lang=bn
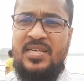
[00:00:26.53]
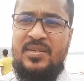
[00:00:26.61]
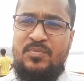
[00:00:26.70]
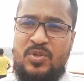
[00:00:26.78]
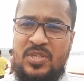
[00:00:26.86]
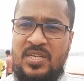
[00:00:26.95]
এই
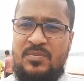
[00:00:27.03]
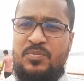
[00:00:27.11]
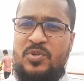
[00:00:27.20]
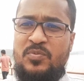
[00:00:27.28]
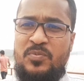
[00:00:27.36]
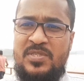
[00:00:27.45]

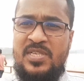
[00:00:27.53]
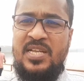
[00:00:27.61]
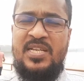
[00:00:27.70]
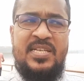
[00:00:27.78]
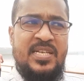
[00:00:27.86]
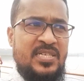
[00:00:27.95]
মনিরামপুর
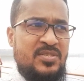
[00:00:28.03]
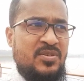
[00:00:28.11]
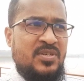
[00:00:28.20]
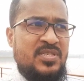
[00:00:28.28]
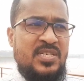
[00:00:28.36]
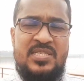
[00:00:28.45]
উপজেলারই
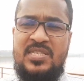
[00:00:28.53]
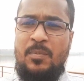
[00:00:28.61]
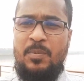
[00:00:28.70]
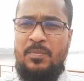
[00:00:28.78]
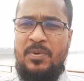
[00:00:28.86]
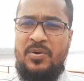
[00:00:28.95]
রাজগঞ্জের
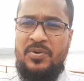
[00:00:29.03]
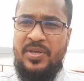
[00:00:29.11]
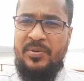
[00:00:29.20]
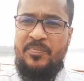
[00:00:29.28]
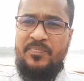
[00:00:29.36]
ঝাপা বাওড়ে